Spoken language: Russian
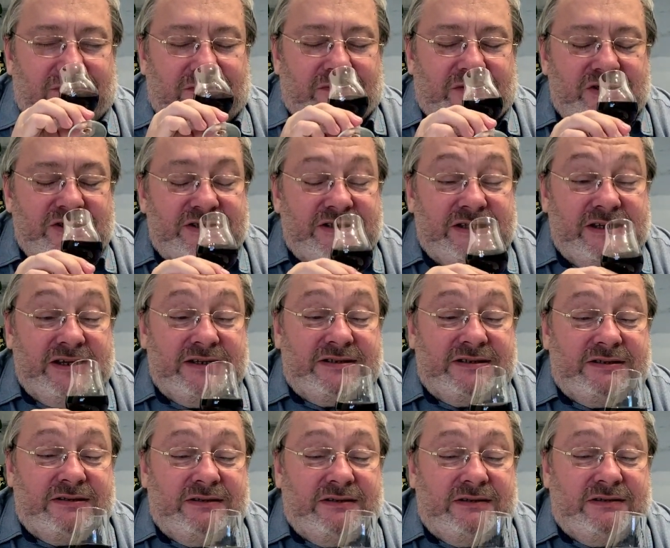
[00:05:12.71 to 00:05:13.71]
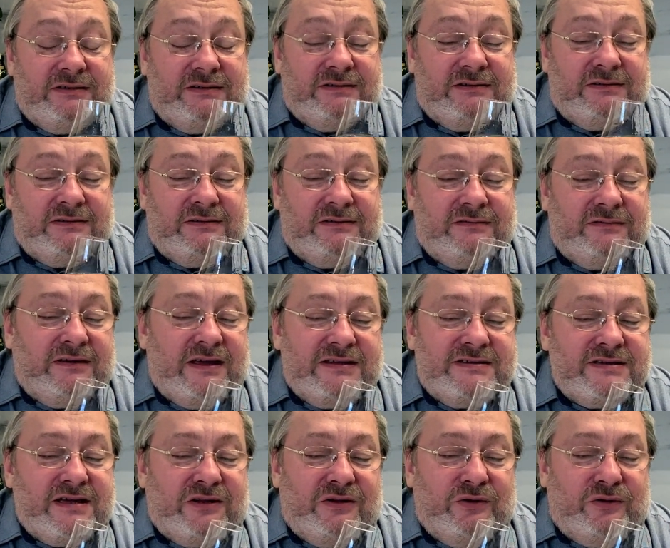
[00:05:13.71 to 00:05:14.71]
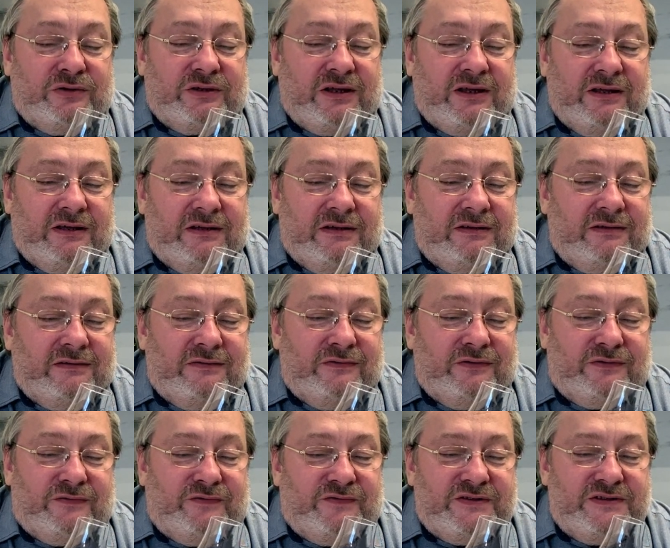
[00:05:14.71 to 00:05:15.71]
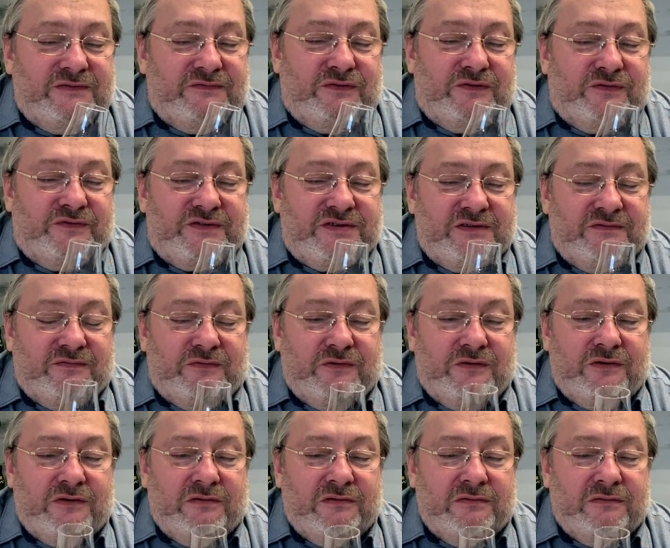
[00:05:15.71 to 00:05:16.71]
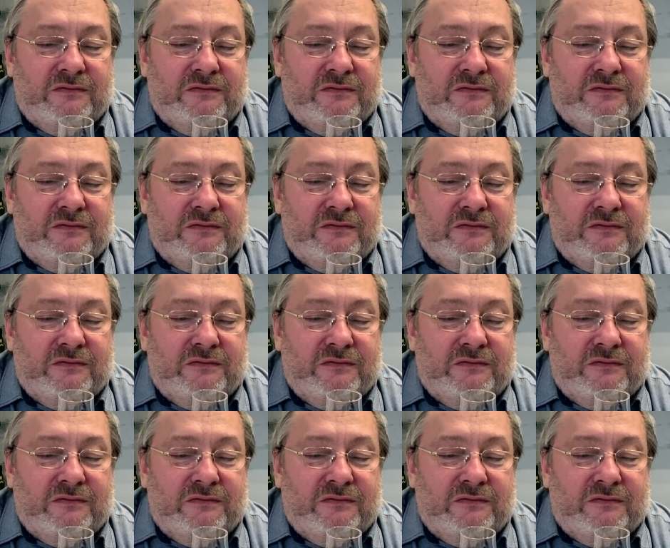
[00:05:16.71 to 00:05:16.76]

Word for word: Здесь есть, э, я не знаю, нотки вот всего-всего,